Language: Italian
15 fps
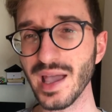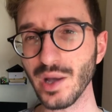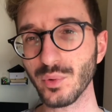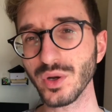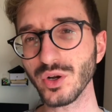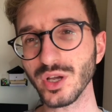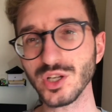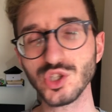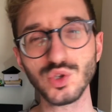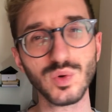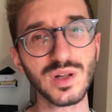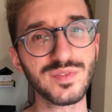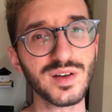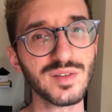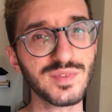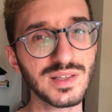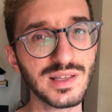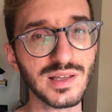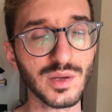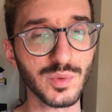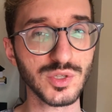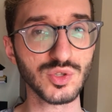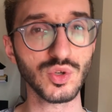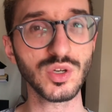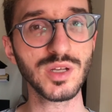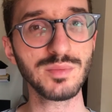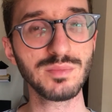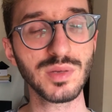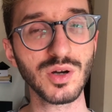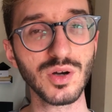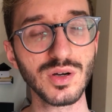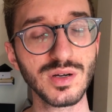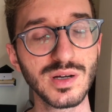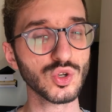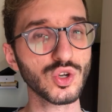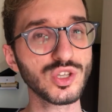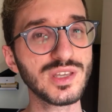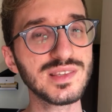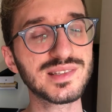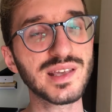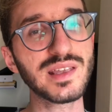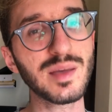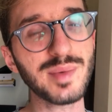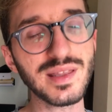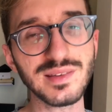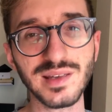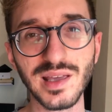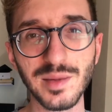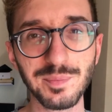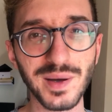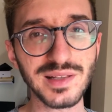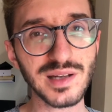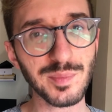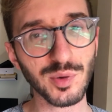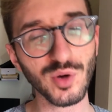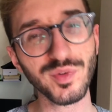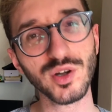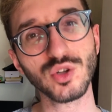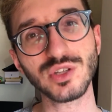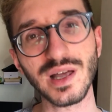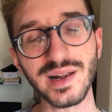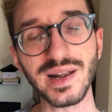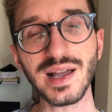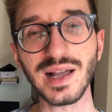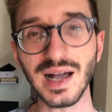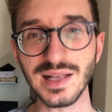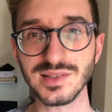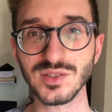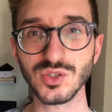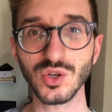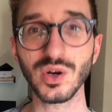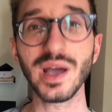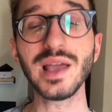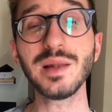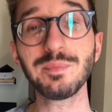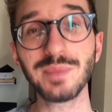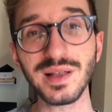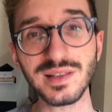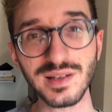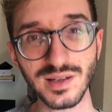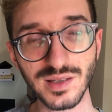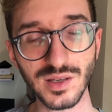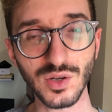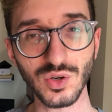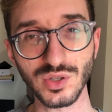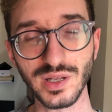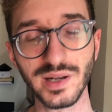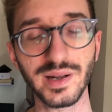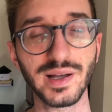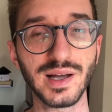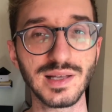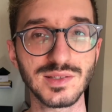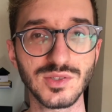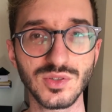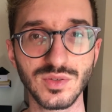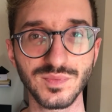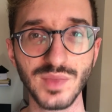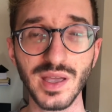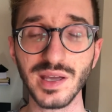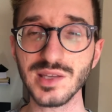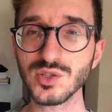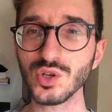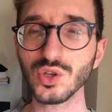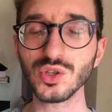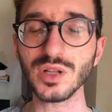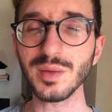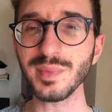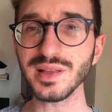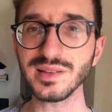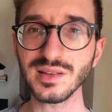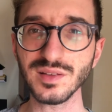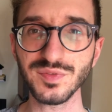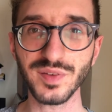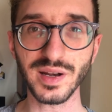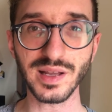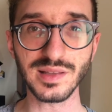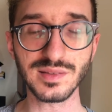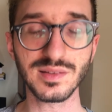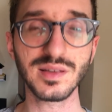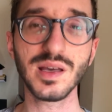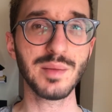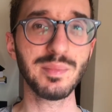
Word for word: E quello che ci vuole far vedere questo libro sono gli insegnamenti che il padre povero dà al ragazzo e il padre ricco dà al ragazzo, che sono totalmente differenti.